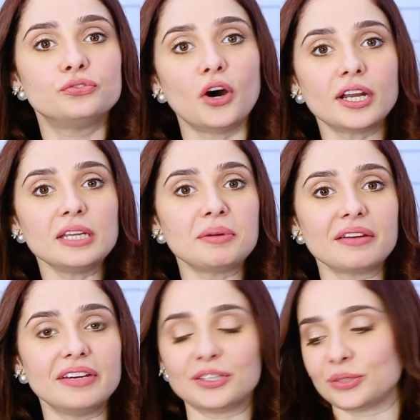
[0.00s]
फ़ौरन ही
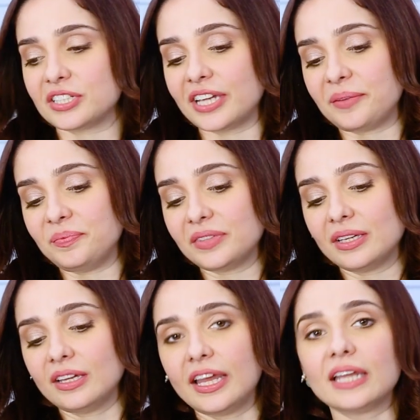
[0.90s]
मेरा वेट उतर जाए
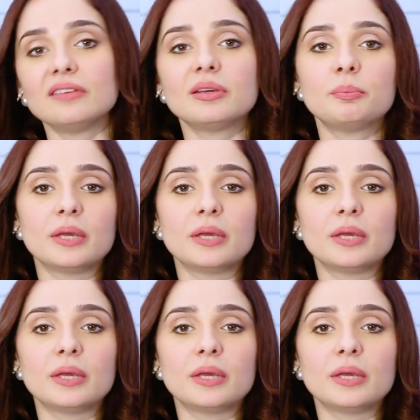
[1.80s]
एनी anyway,